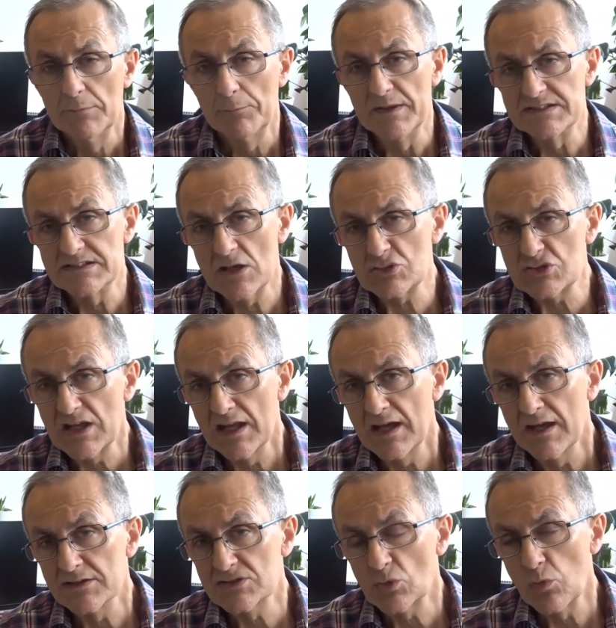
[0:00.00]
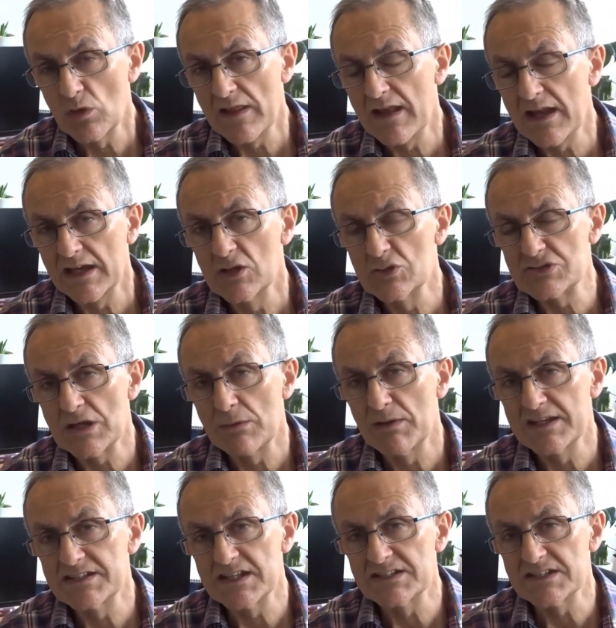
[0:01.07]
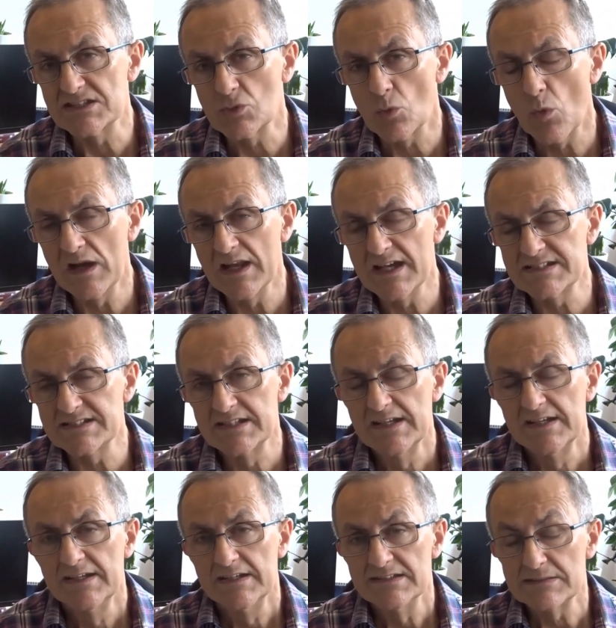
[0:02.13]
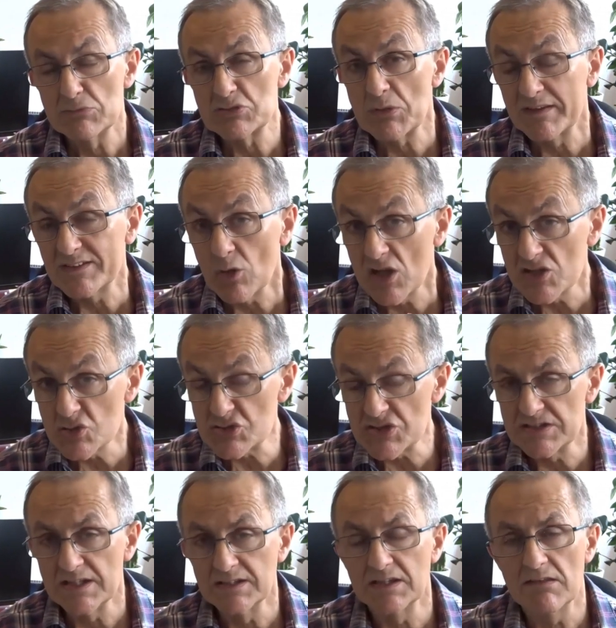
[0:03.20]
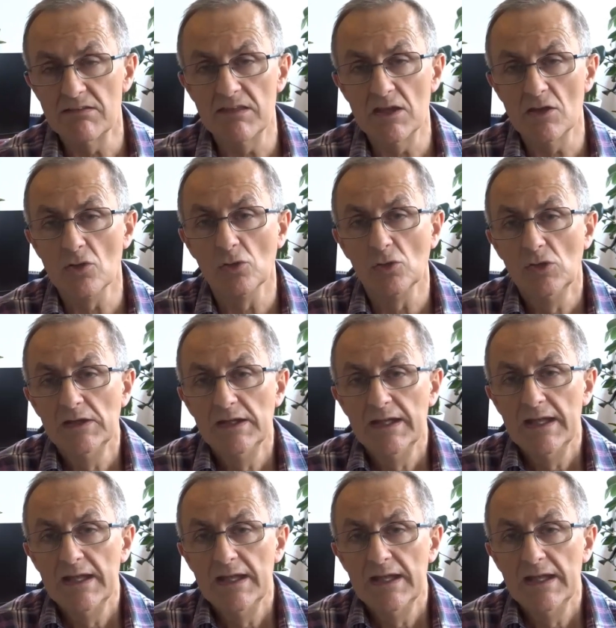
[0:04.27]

pensaros que la escuela de la que nos habla, esas escuelas, estamos hablando del año 75,